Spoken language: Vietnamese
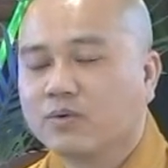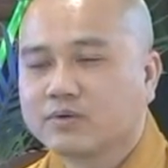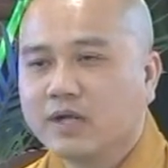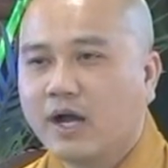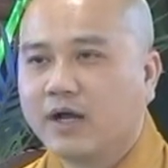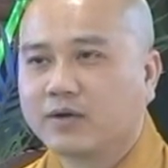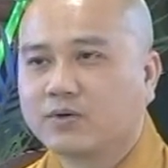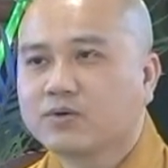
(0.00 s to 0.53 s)

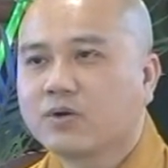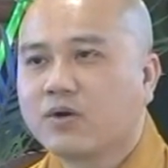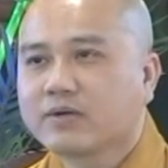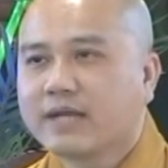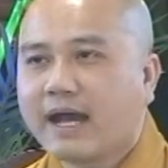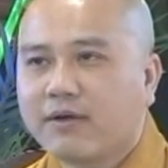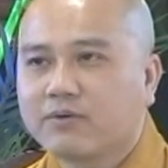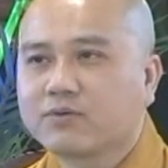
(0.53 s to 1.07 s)
cuộc đời của
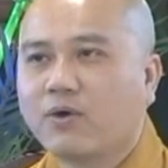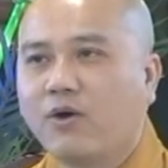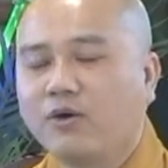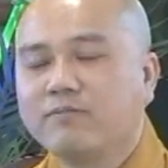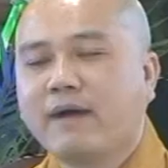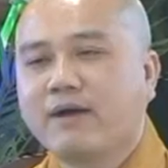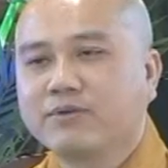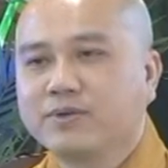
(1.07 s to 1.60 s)
con đau
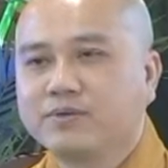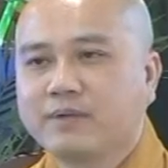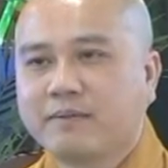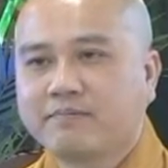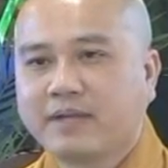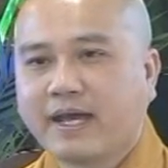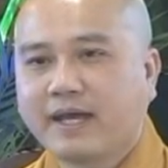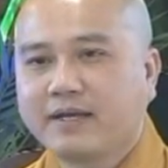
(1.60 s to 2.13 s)
khổ bao nhiêu
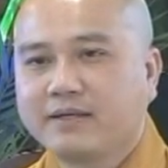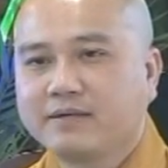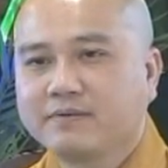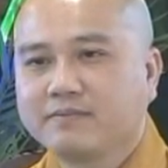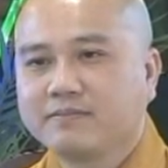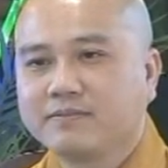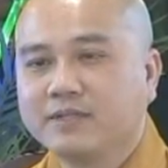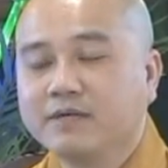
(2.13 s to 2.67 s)
năm nay,
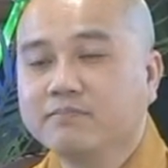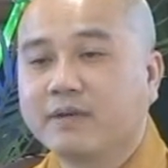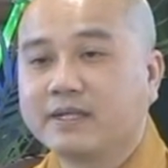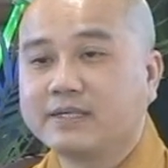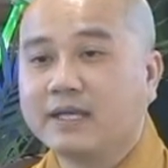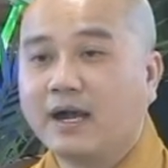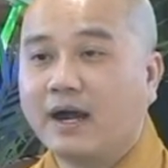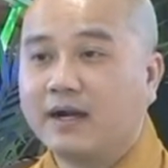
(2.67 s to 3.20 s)
nhưng
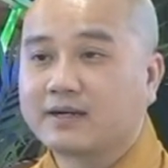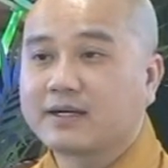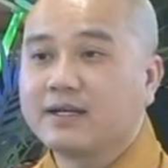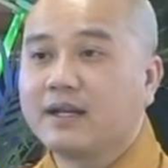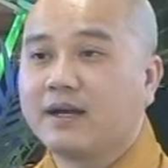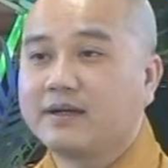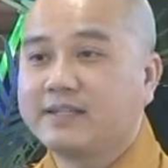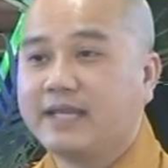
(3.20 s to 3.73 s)
mà nhờ
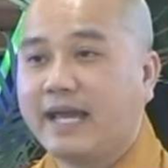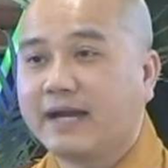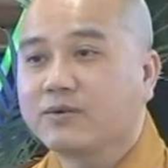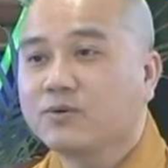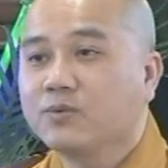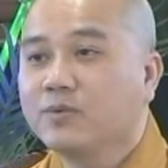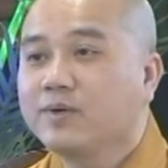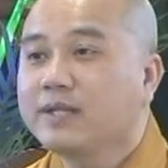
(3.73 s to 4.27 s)
cái lời
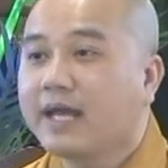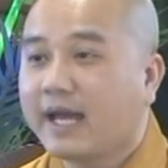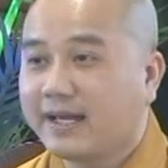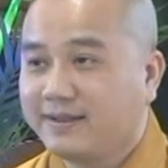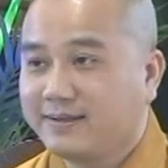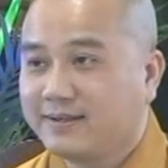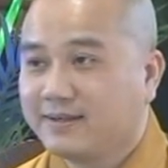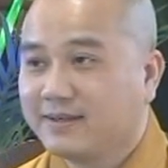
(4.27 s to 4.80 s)
giảng của quý
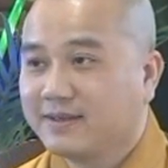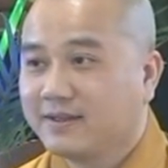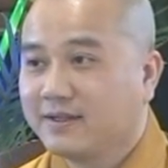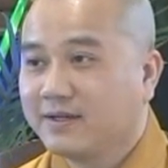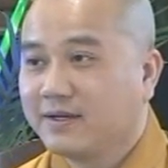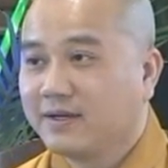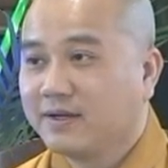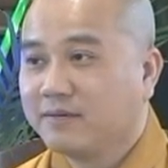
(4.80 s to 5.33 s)
thầy
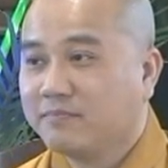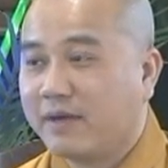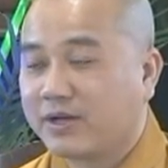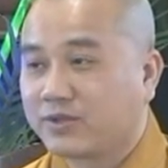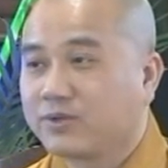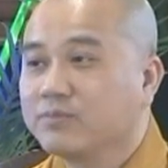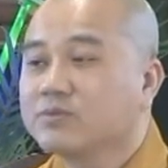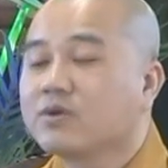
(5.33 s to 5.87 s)

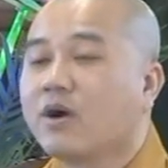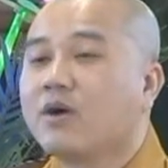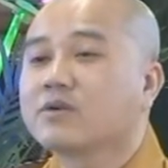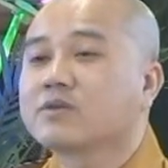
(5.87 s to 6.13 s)
mà chúng